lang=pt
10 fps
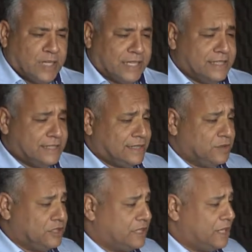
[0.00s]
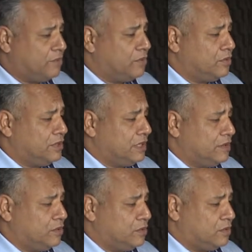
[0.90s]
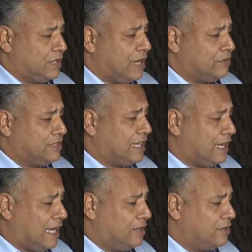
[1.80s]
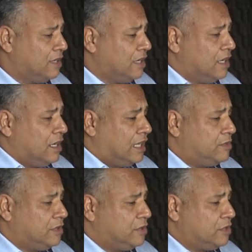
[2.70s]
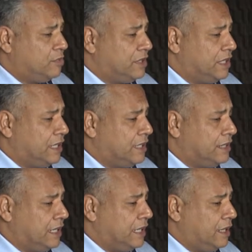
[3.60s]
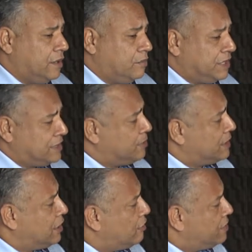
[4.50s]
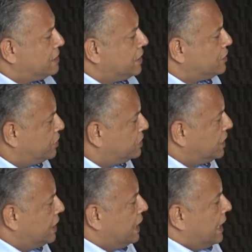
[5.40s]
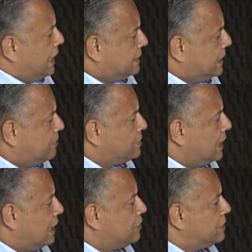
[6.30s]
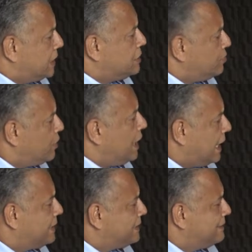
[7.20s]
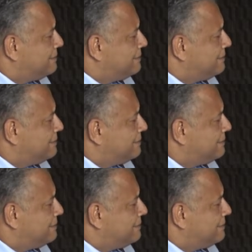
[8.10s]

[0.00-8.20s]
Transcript: aquisição de tempo é, no cargos e salários as pessoas poderem ter. Por exemplo, a Dalva Mercedes hoje recebe um salário de 7 mil reais,